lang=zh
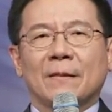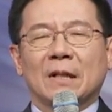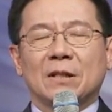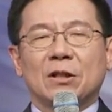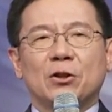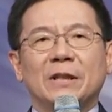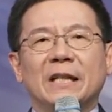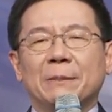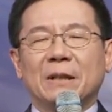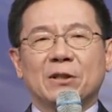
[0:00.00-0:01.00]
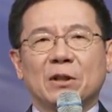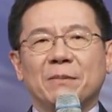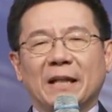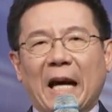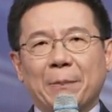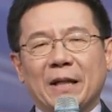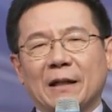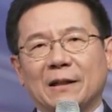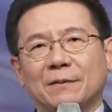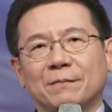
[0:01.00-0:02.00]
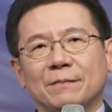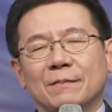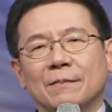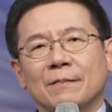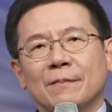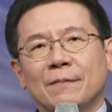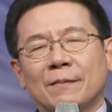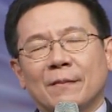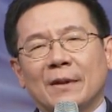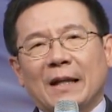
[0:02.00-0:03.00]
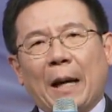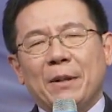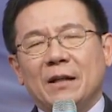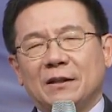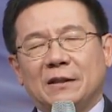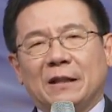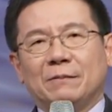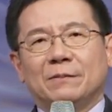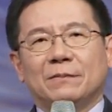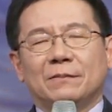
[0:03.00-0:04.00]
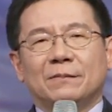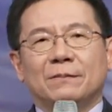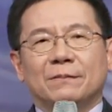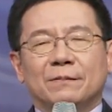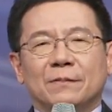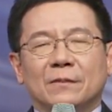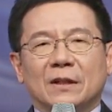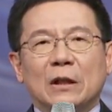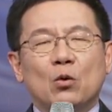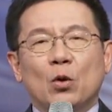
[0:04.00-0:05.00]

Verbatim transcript: 这是你里面的生命改变了，改变了的人，跟过